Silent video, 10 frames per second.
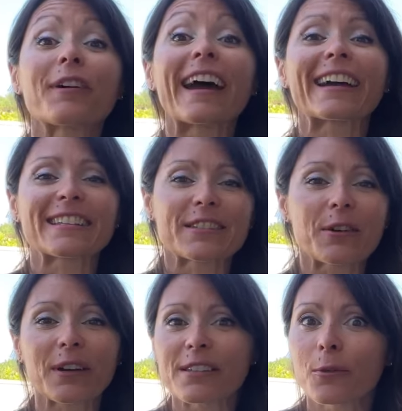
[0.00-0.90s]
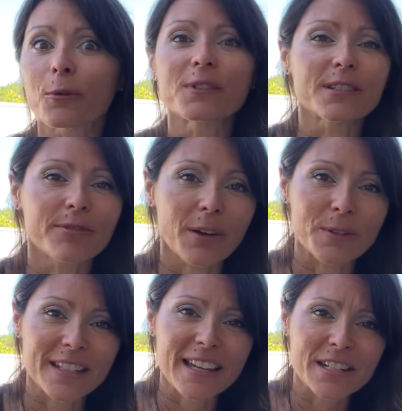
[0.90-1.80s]
frères et sœurs qui ont
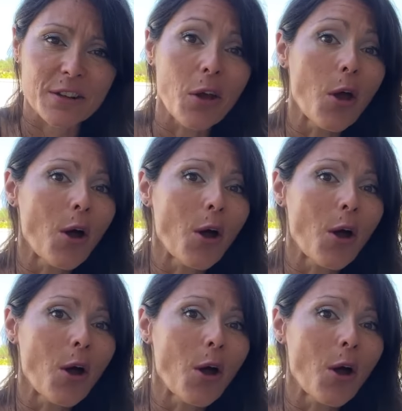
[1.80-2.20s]
différents âges,